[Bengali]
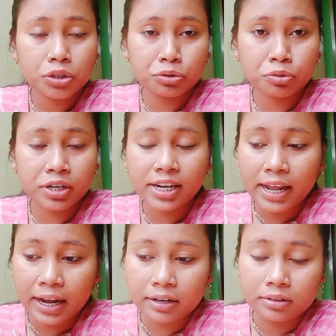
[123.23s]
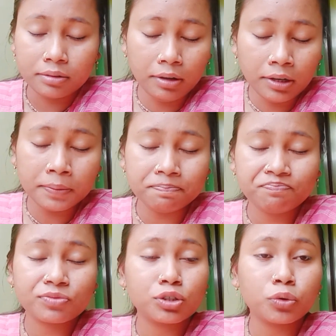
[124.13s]
শরীর
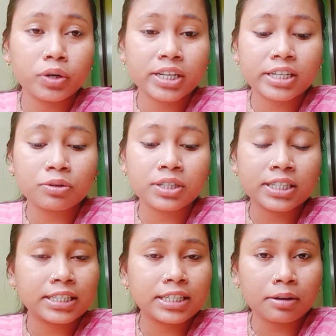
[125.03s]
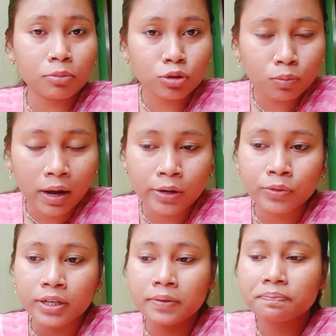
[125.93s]
শরীরটাও ঠিকঠাক মতো ভালো
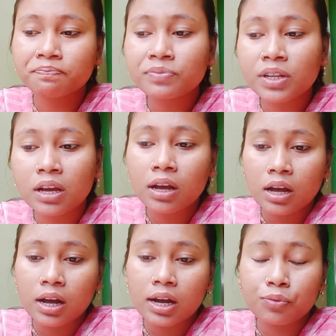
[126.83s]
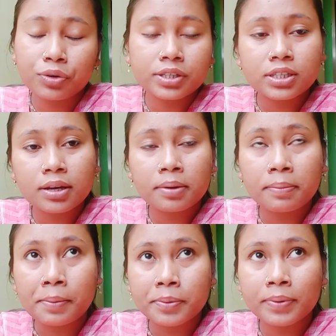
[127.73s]
নেই ওই যে
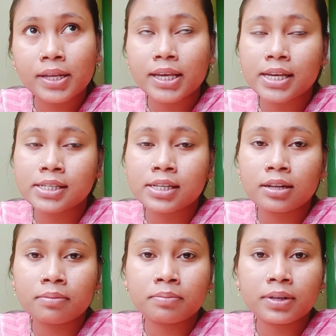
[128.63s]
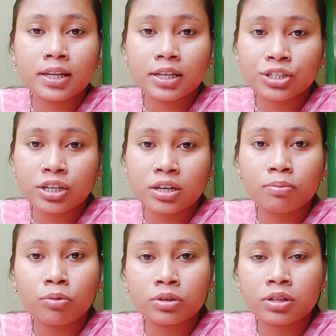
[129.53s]
বাপের বাড়ি গিয়েছিলাম ইলেকশনে
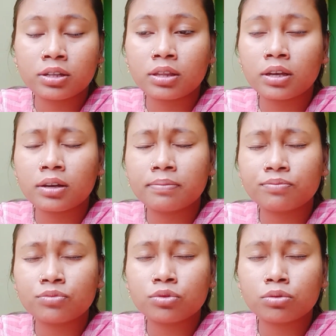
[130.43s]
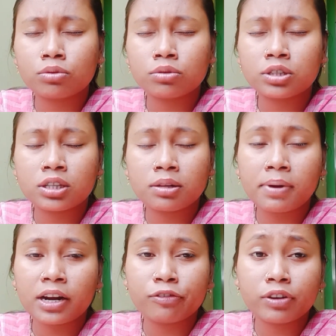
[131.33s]
ভোট দিতে তো যেদিন
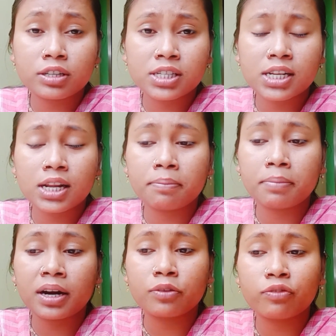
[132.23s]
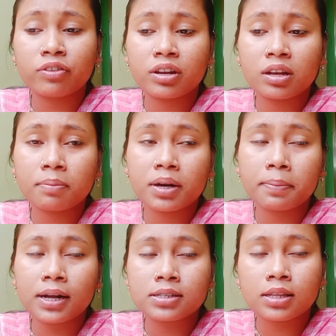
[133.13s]
বাড়ি ফিরছিলাম বাড়ি ফিরে মানে
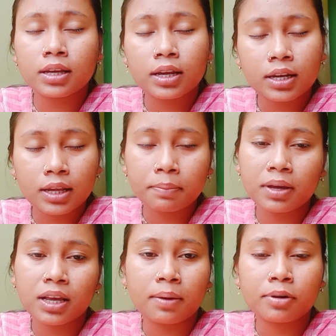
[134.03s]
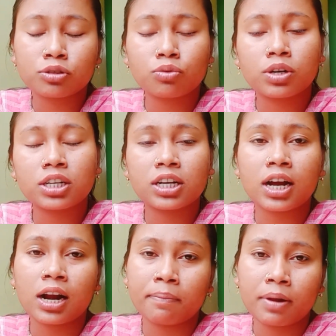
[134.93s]
বাস থেকে নেমেই আমার শরীরটা
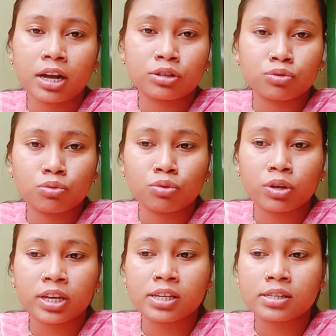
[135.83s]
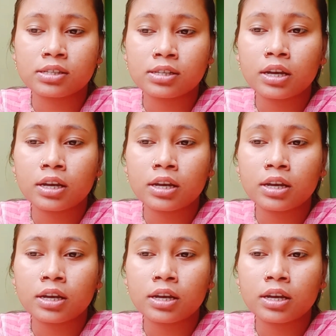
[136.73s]
খারাপ লাগা শুরু হয়ে গিয়েছে